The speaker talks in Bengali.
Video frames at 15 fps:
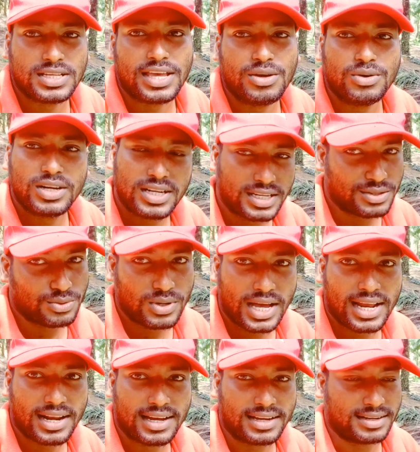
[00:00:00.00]
যাই হোক এটা কিন্তু
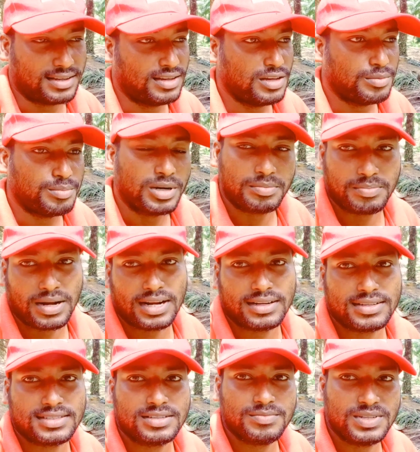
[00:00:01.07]
গায়ে লাগে না বাট
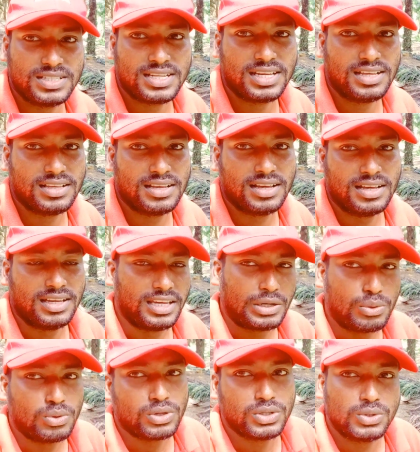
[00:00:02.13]
প্লান্টেশন ভিসায়
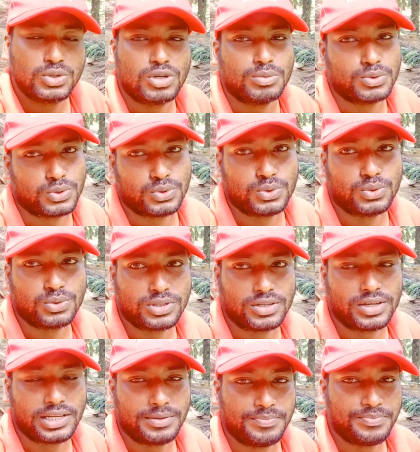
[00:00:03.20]
এগুলো কিন্তু সব সহ্য করতে হয়